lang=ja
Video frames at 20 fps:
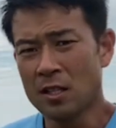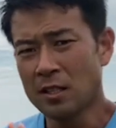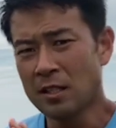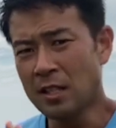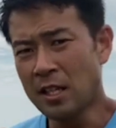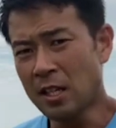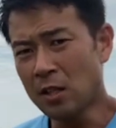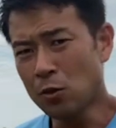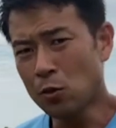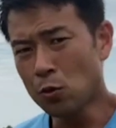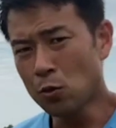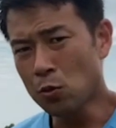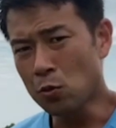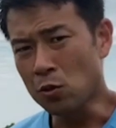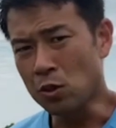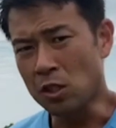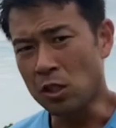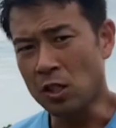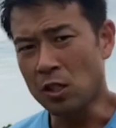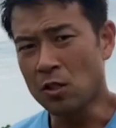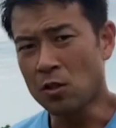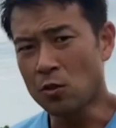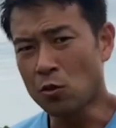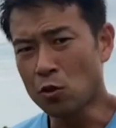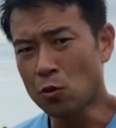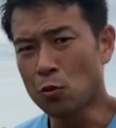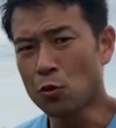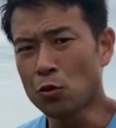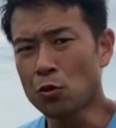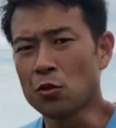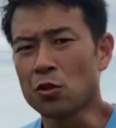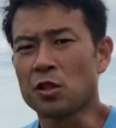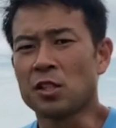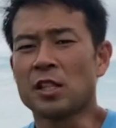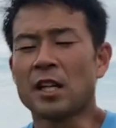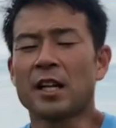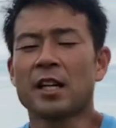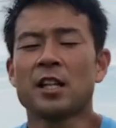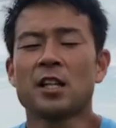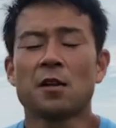生徒同士、子供同
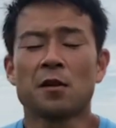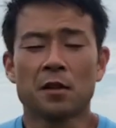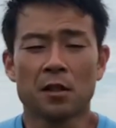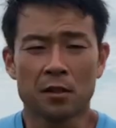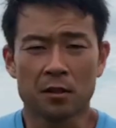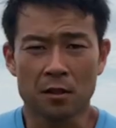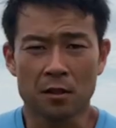士だけではな